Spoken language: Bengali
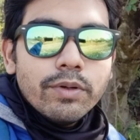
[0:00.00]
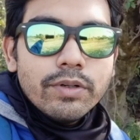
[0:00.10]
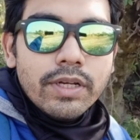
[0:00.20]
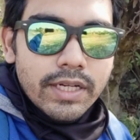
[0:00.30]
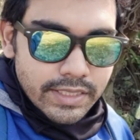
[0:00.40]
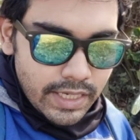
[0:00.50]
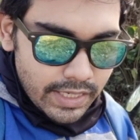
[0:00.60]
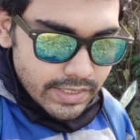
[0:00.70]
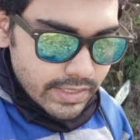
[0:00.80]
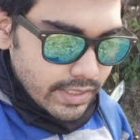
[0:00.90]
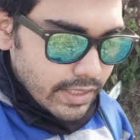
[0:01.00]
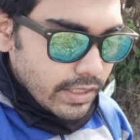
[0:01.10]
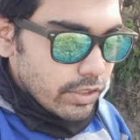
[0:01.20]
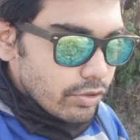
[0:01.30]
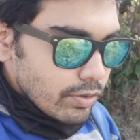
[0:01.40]
কমিউটার্স আর
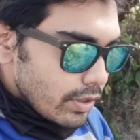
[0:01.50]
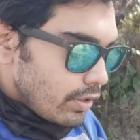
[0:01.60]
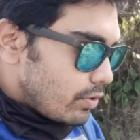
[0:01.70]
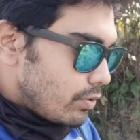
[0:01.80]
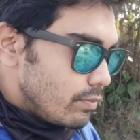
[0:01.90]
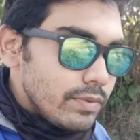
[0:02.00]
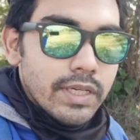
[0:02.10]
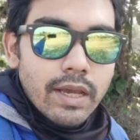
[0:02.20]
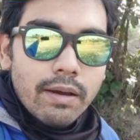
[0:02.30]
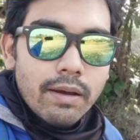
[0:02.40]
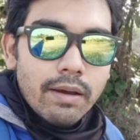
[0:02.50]
সিন কিছু এরকম যে